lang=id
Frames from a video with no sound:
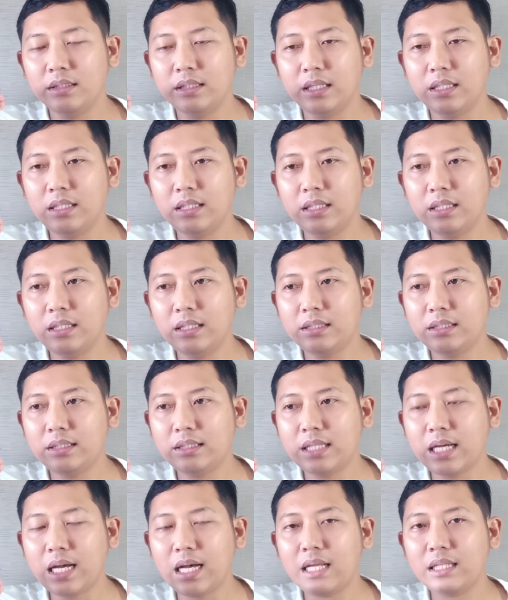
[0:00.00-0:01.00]
Jadi
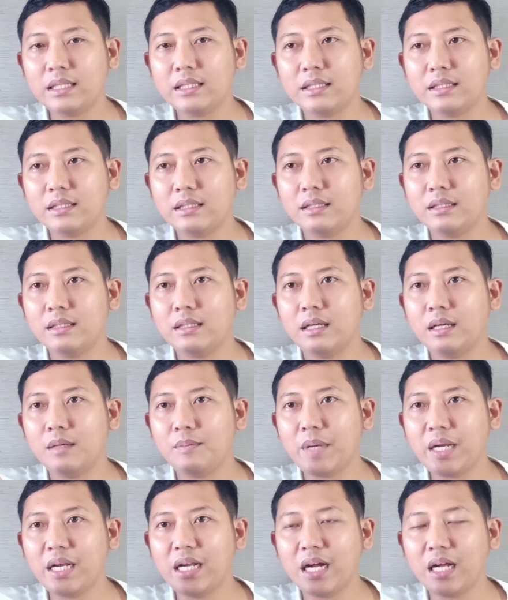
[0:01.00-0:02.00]
saat
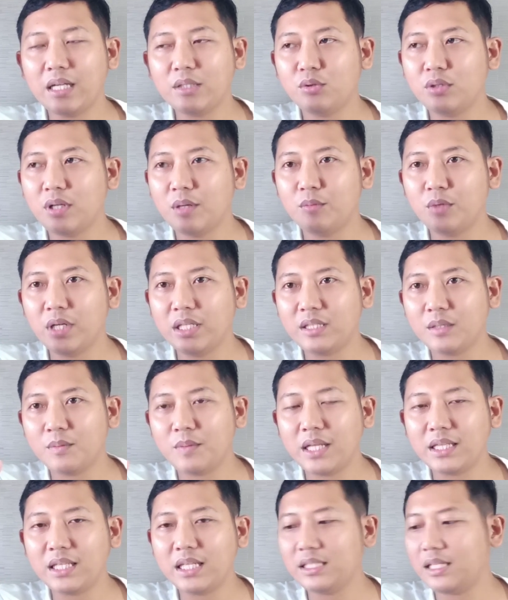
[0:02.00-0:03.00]
uh, pandangan sudah mulai
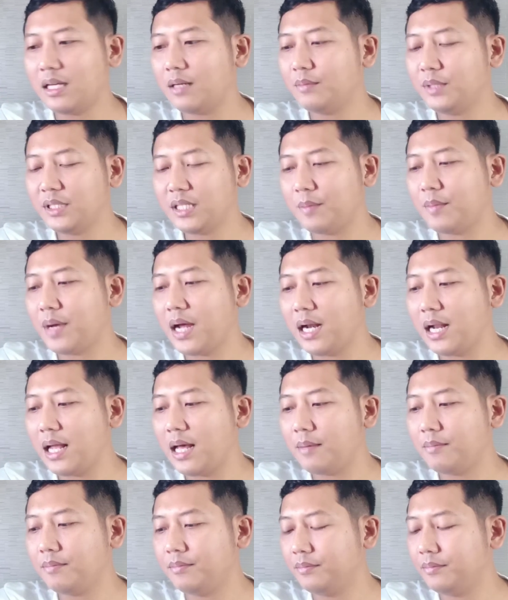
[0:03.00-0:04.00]
terbatas ya, bisa
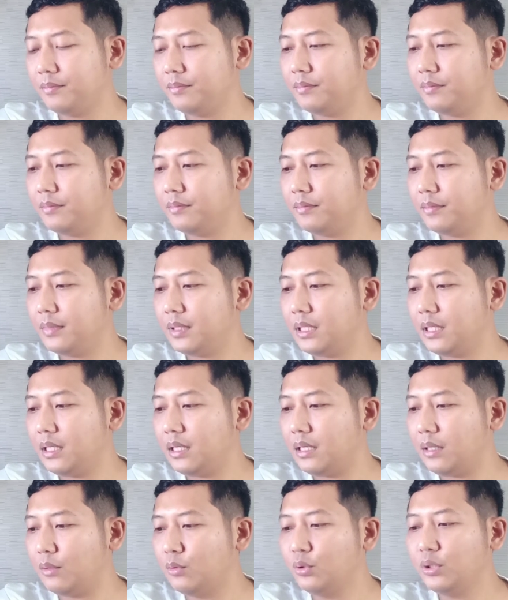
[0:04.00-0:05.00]
malam,
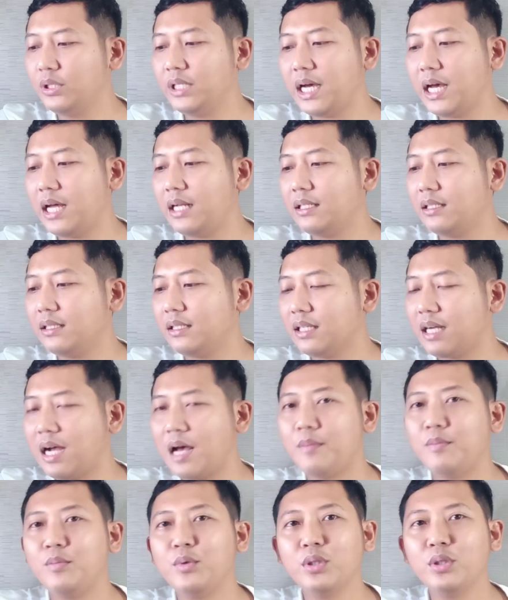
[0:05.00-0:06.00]
uh, hujan,
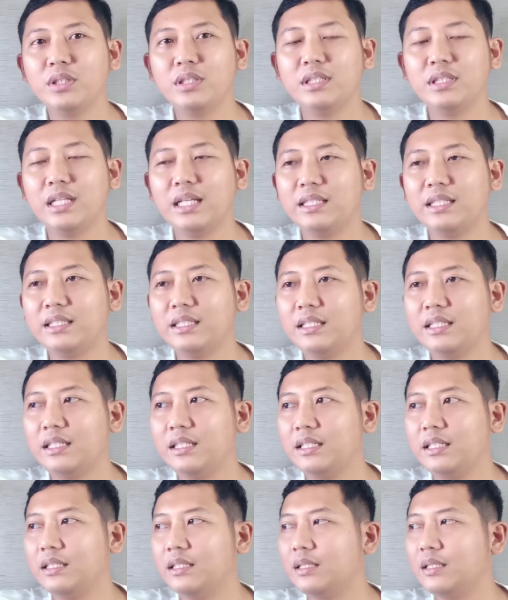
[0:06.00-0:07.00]
kabut,
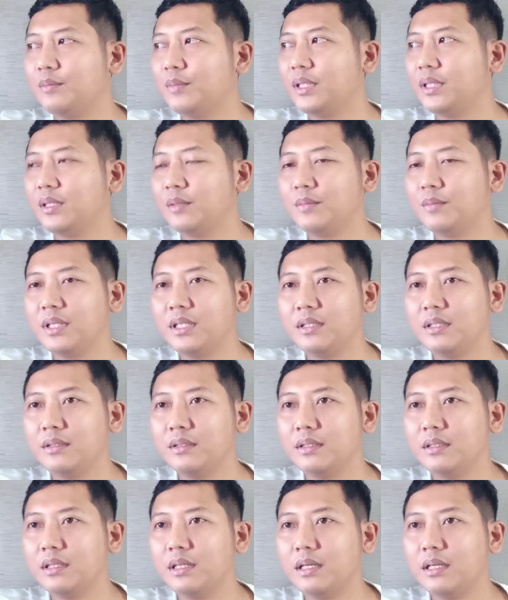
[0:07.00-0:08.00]
nanti
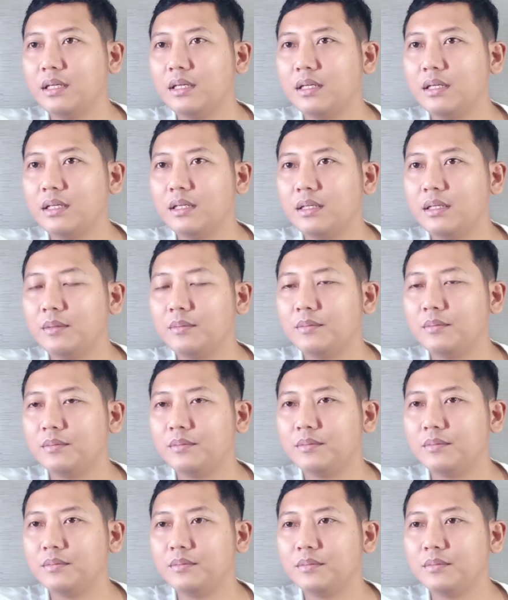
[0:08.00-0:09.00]
teman-teman uh,
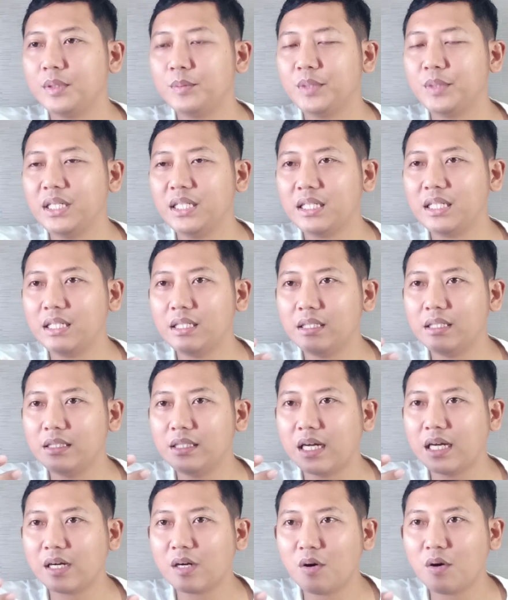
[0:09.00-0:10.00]
memiliki
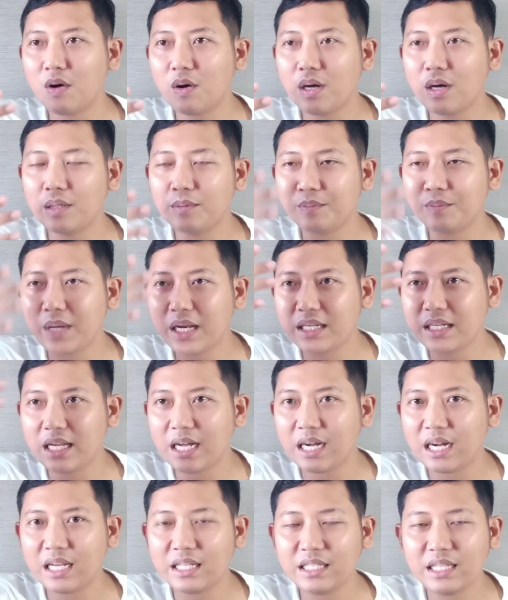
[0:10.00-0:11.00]
jangkauan
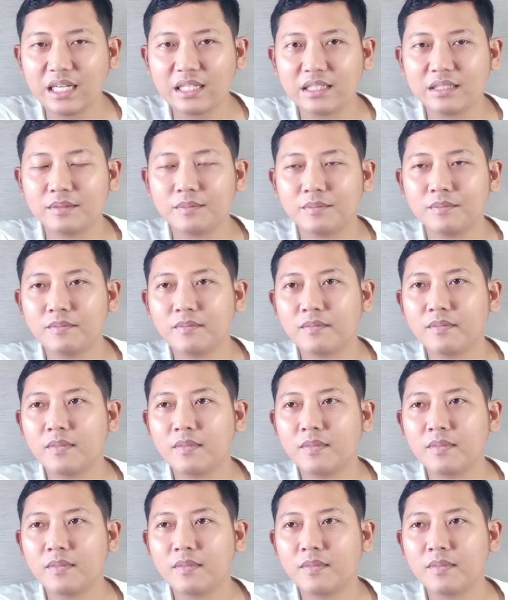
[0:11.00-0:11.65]
pandangan yang